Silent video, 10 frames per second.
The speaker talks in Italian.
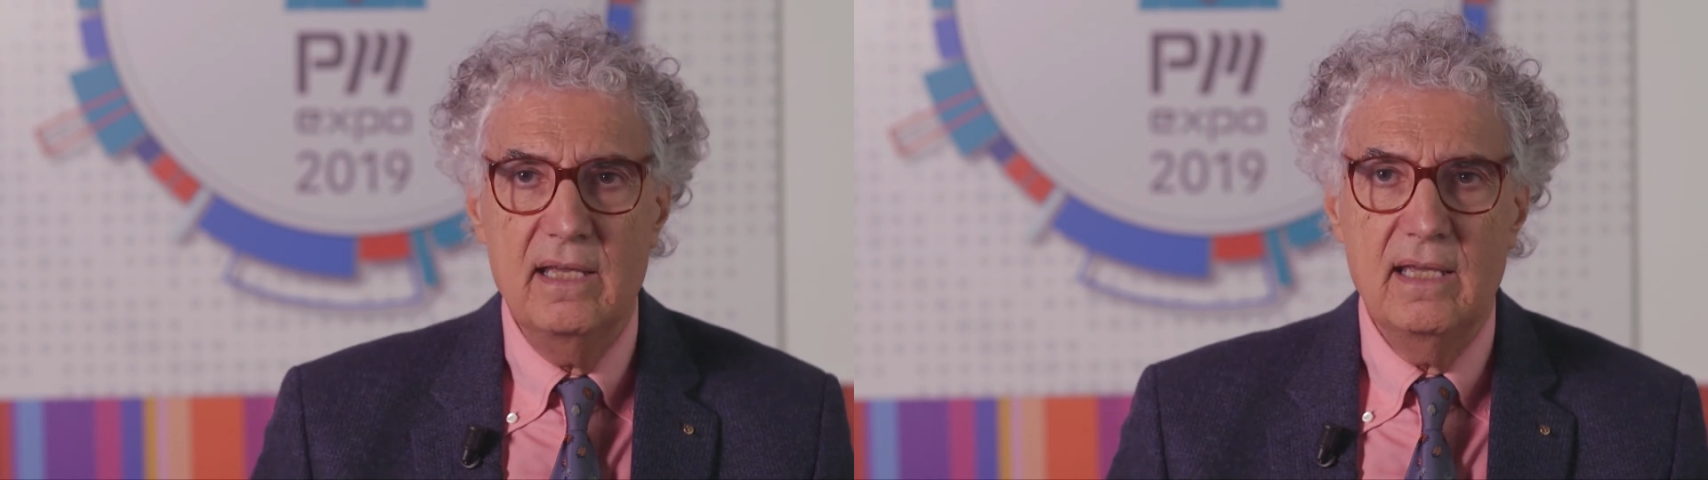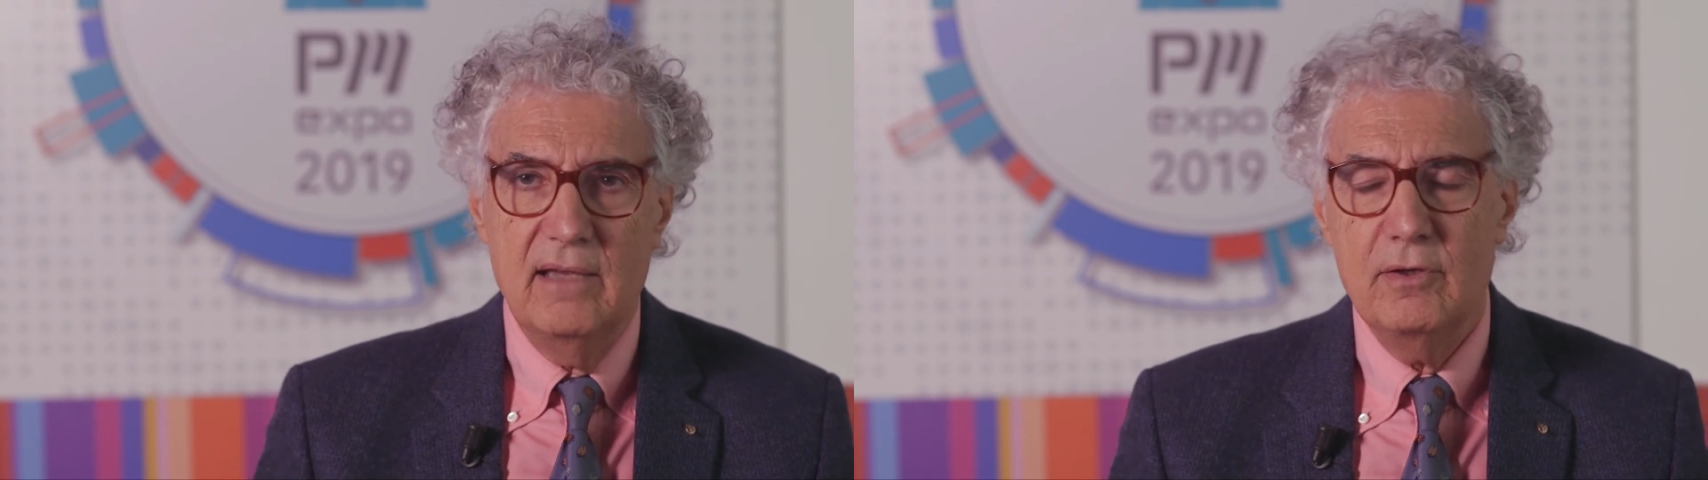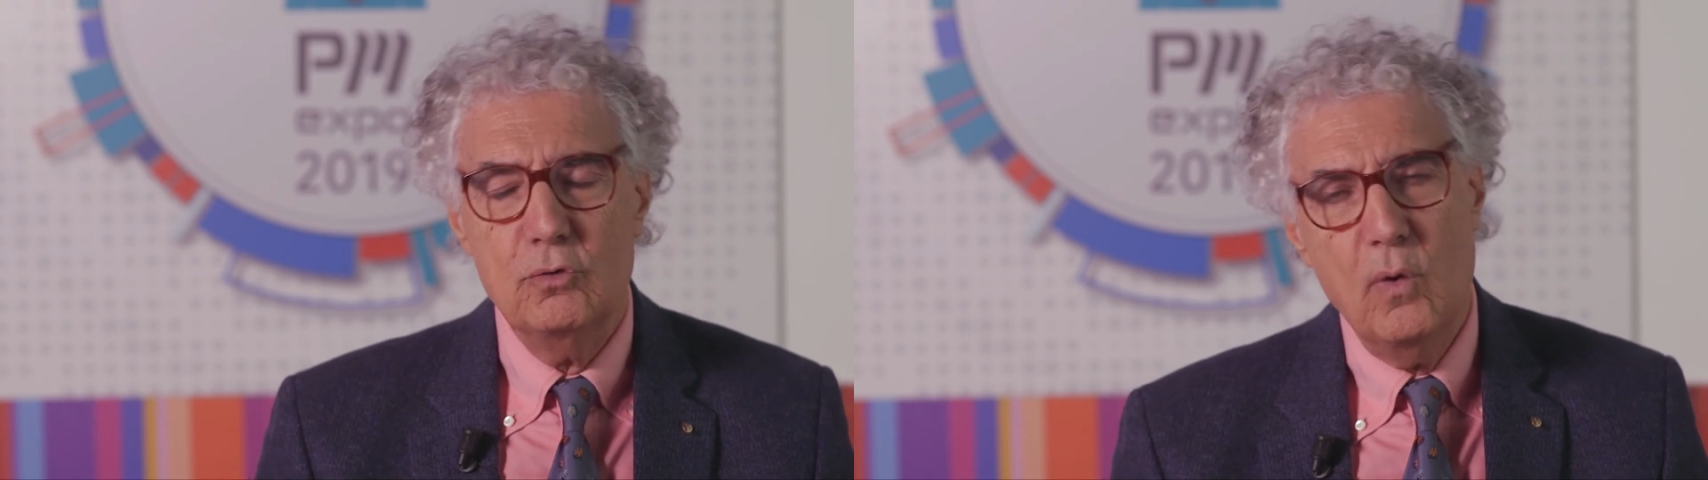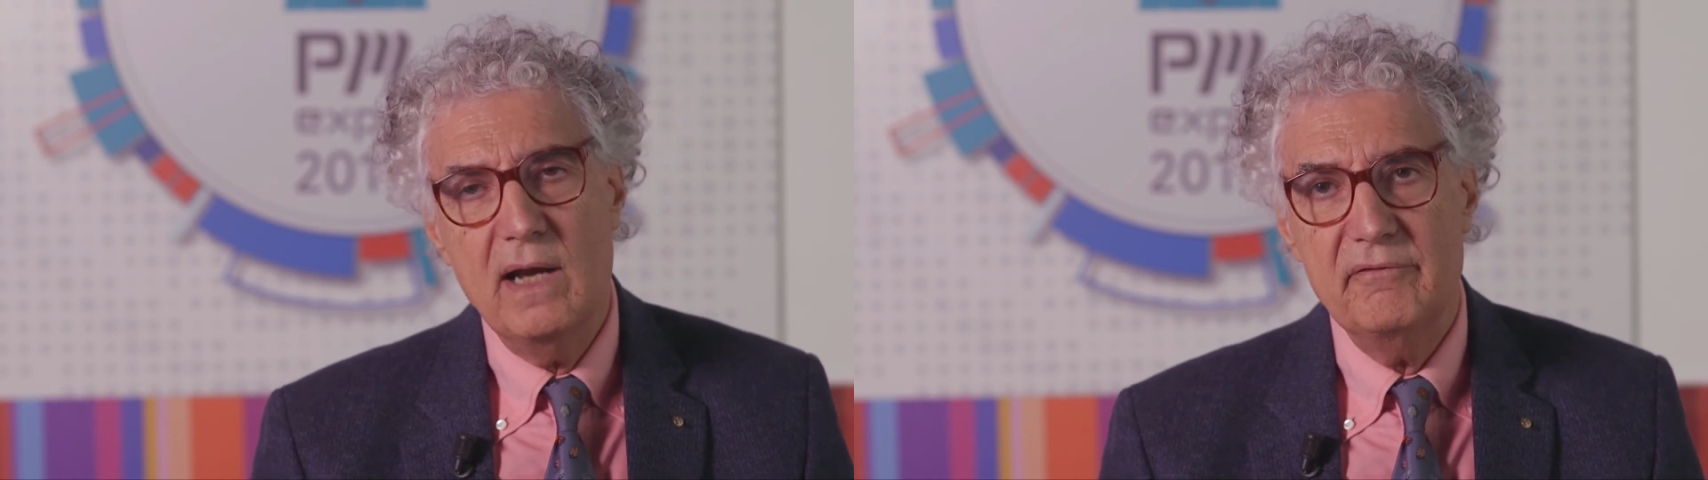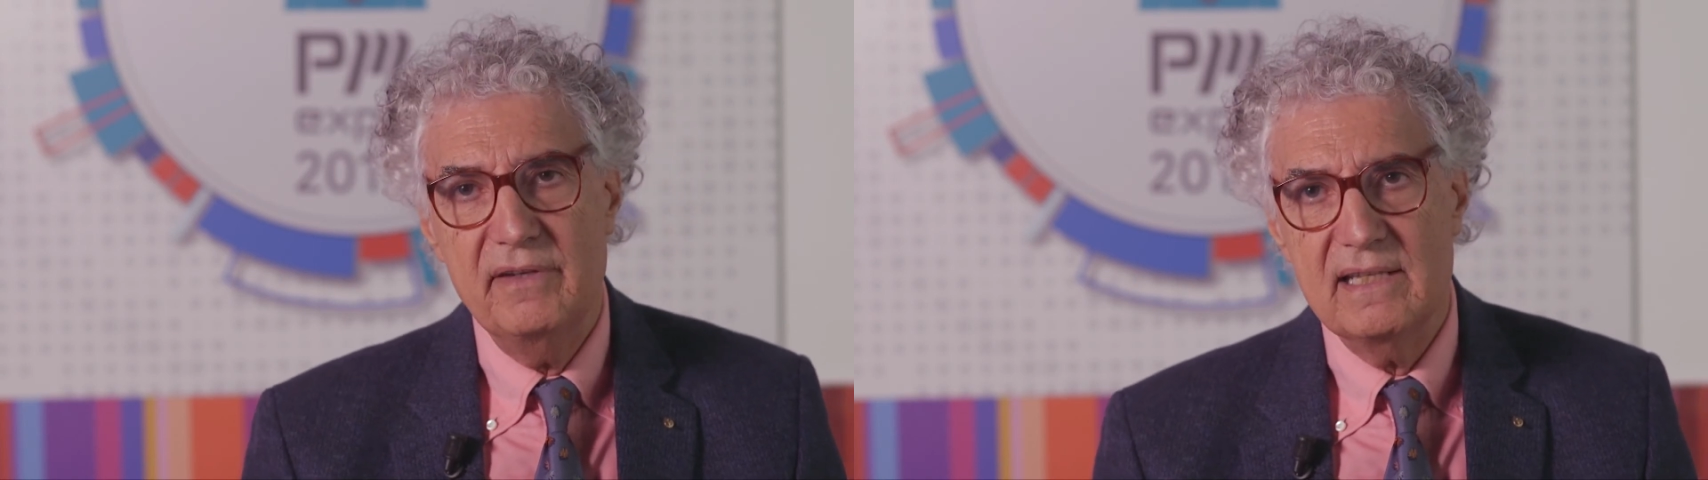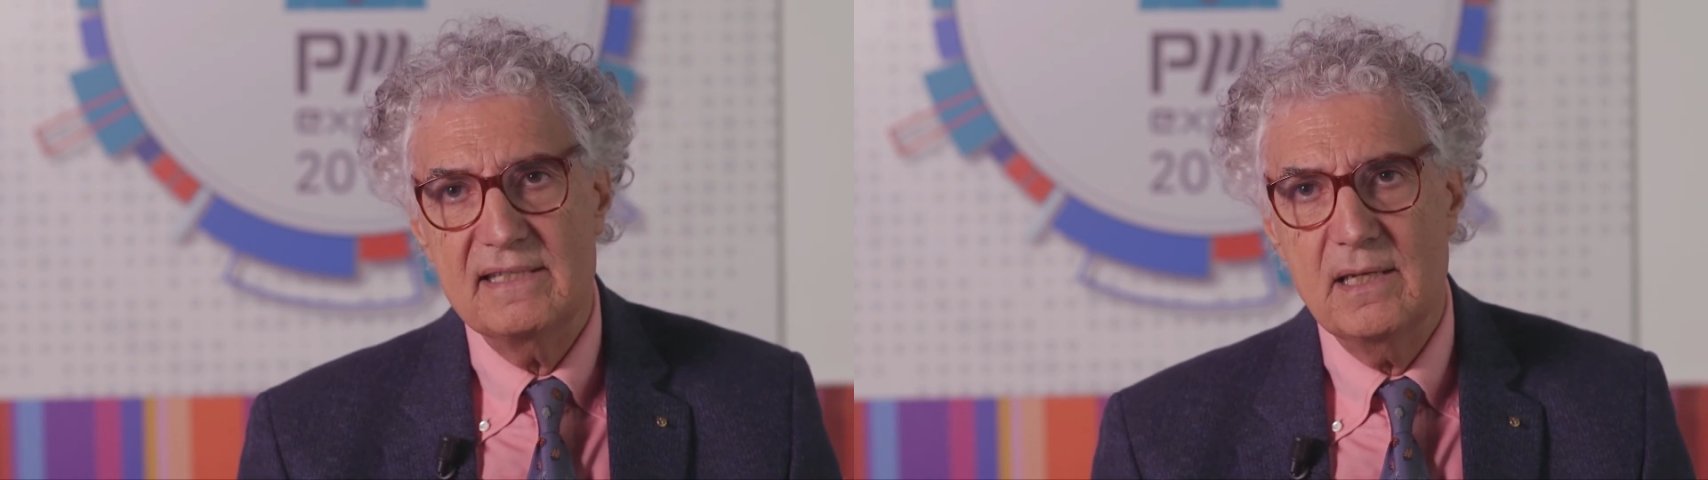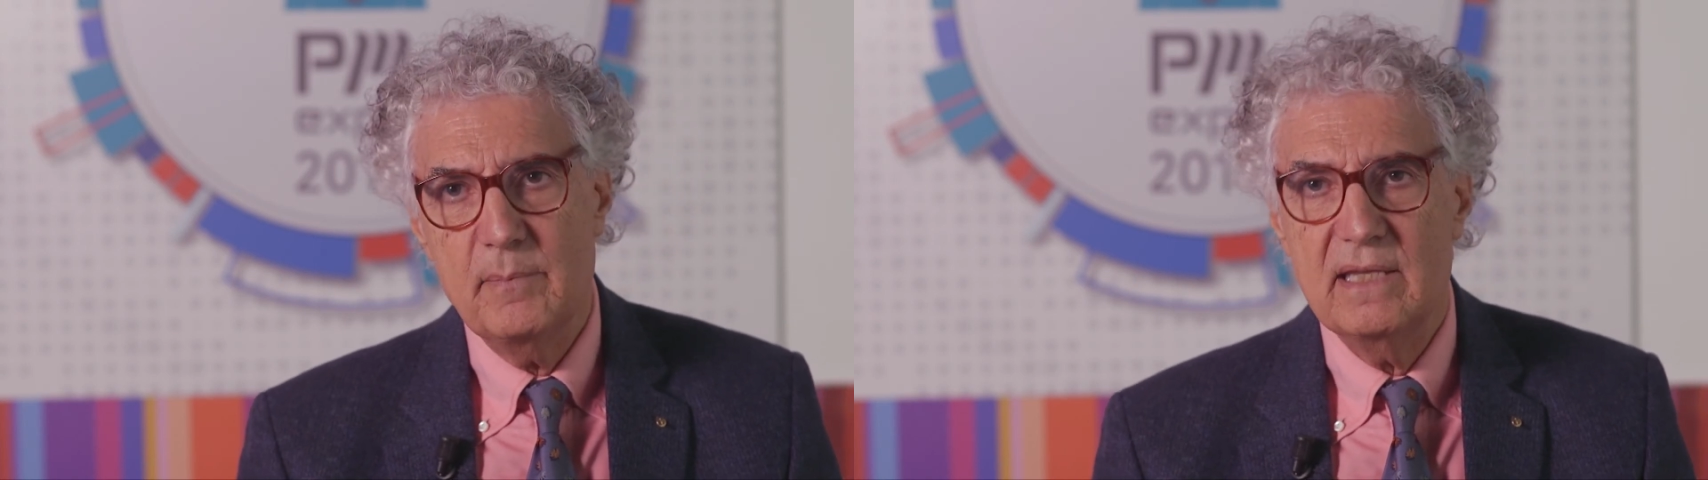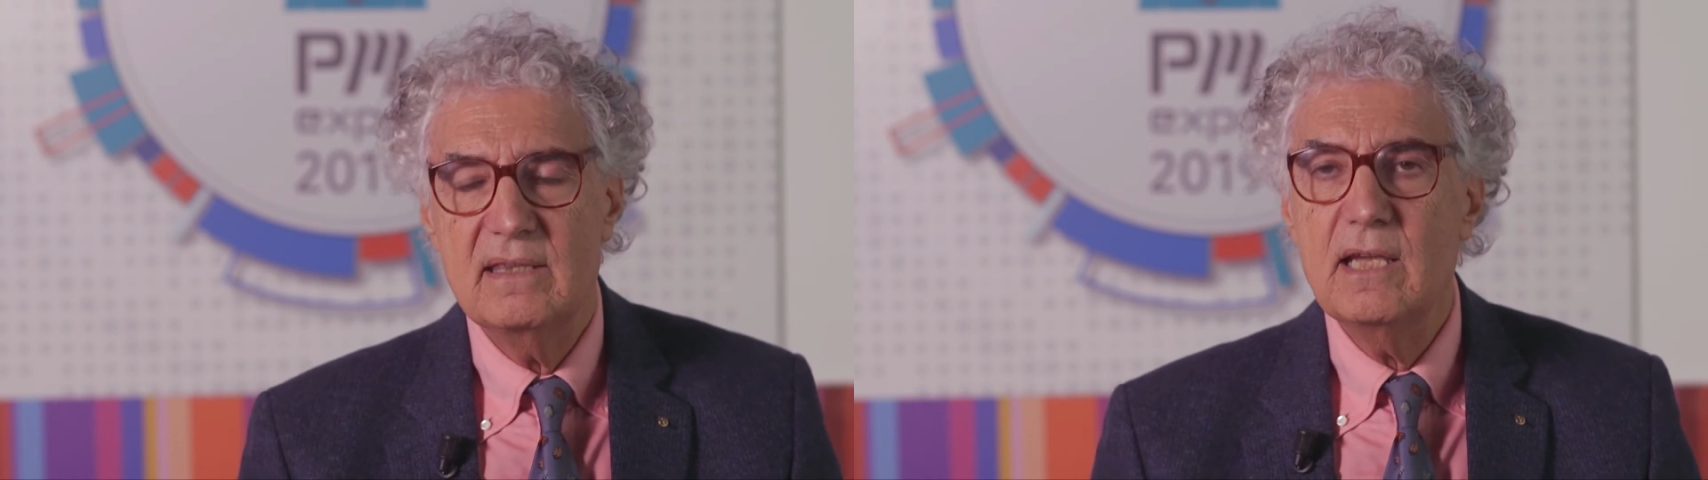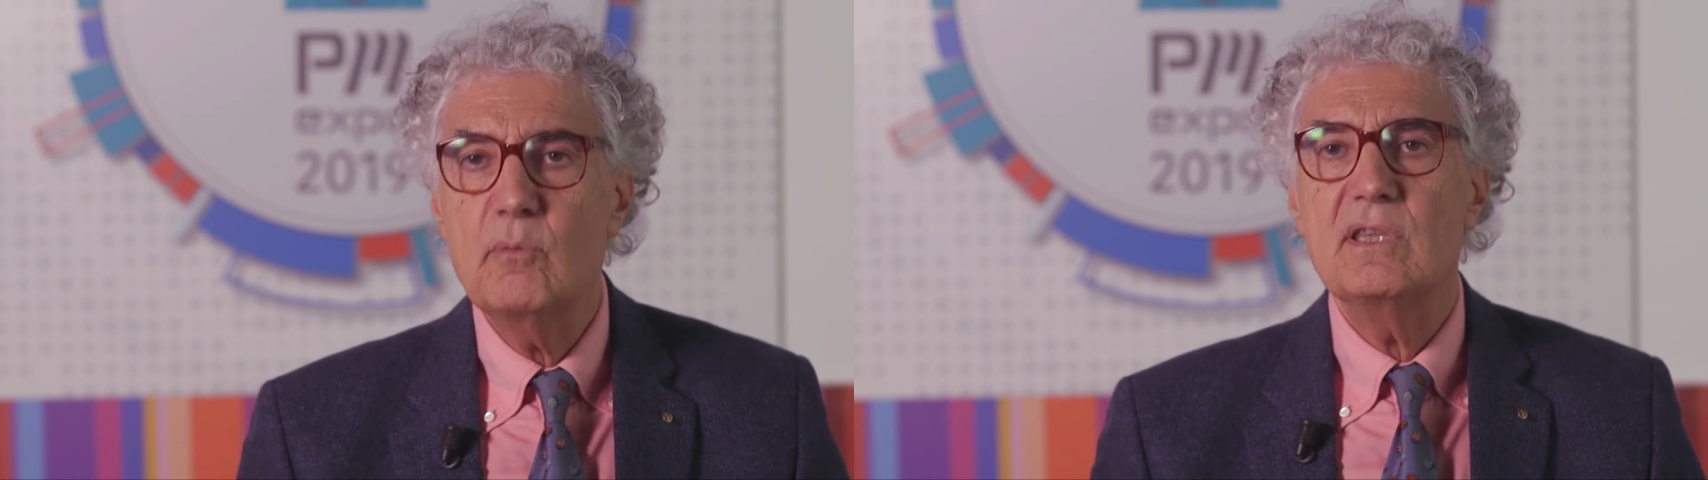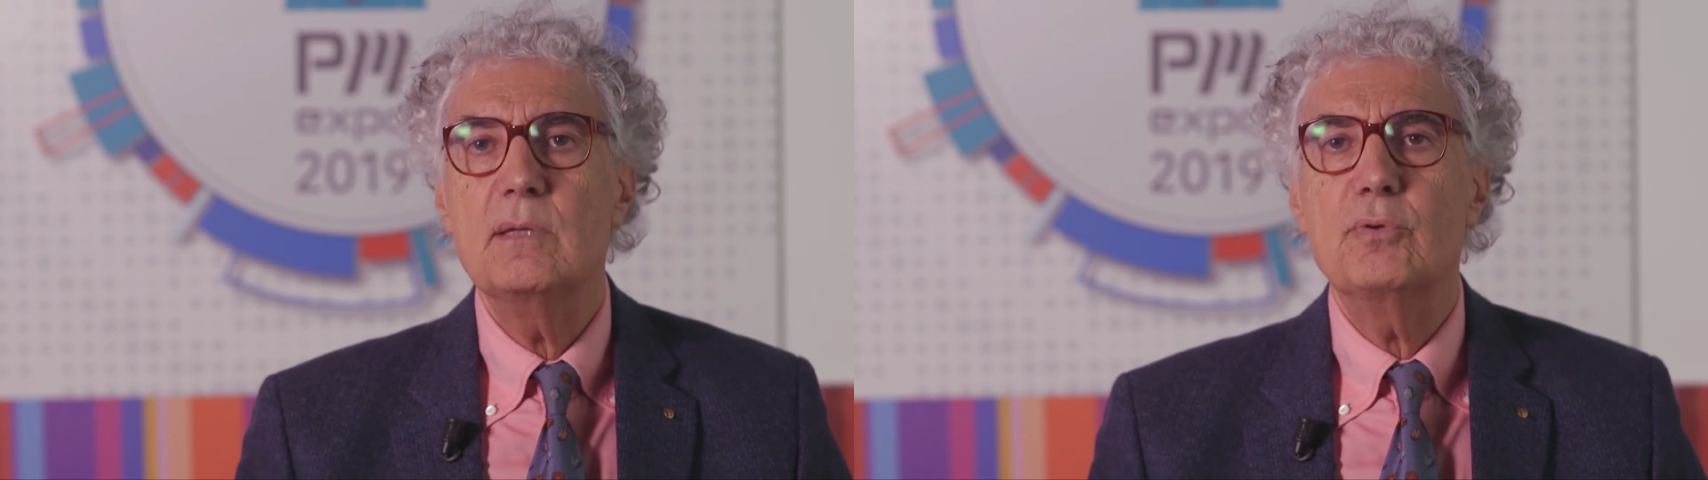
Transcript: eventuali finanziamenti e quindi